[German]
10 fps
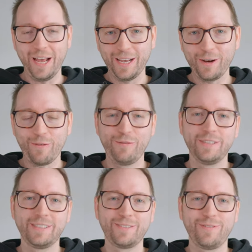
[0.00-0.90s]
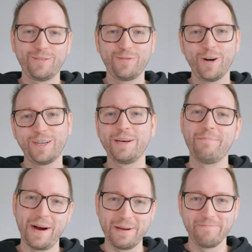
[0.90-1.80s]
ich hoffe, es ist was für euch
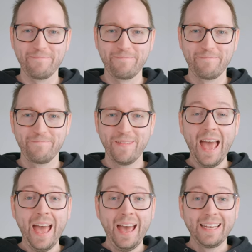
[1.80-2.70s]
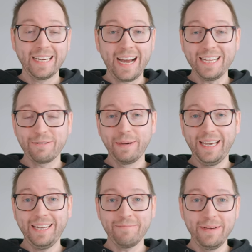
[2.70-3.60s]
dabei. Tag 1
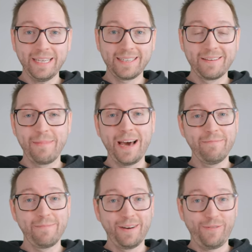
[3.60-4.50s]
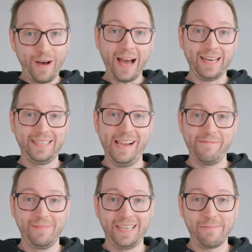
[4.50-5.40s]
beginnt mit meinem Fahrradhelm.
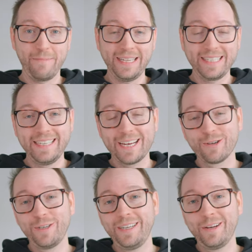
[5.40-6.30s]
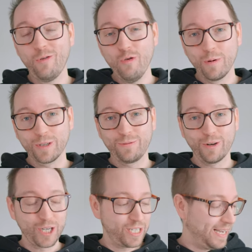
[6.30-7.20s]
Ich habe im letzten Jahr schon den Lumos
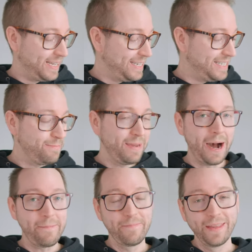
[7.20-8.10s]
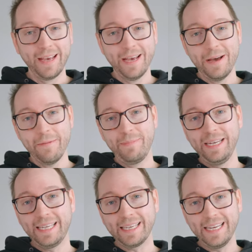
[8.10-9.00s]
vorgestellt. In diesem Jahr
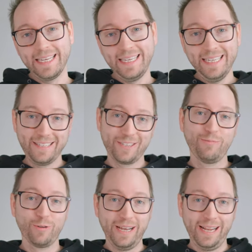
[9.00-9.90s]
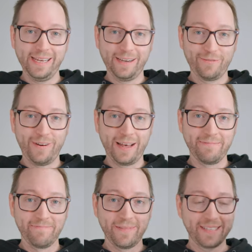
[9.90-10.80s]
bin ich dieses Modell hier gefahren.
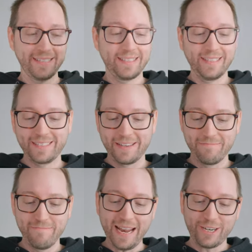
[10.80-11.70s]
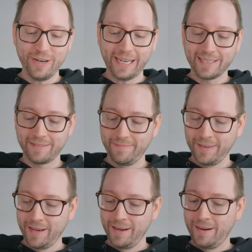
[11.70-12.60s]
Das ist das Matrix.
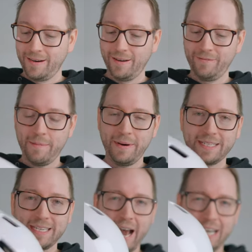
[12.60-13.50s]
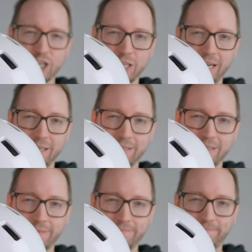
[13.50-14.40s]
Und wenn man das einschaltet,